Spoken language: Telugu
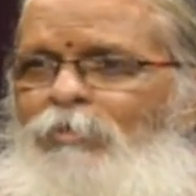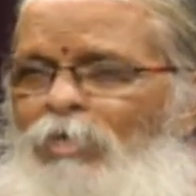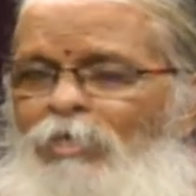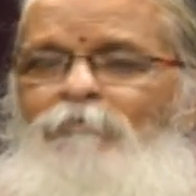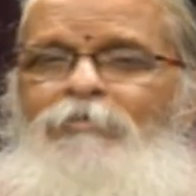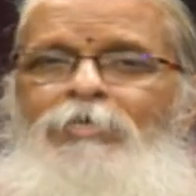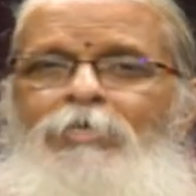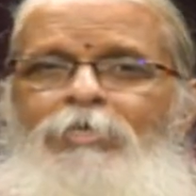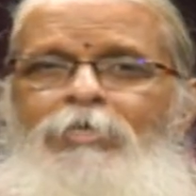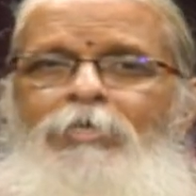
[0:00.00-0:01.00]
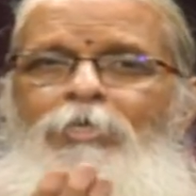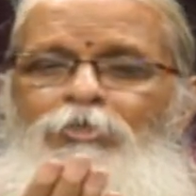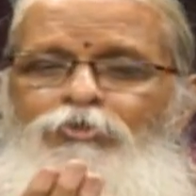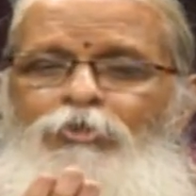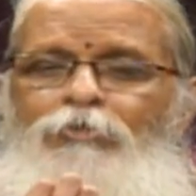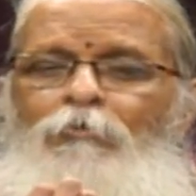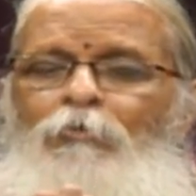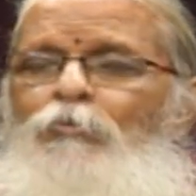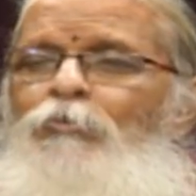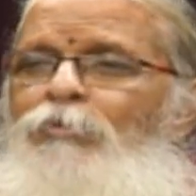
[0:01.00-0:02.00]
కారణం ఏంటంటే
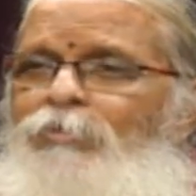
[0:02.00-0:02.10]
చేతిలో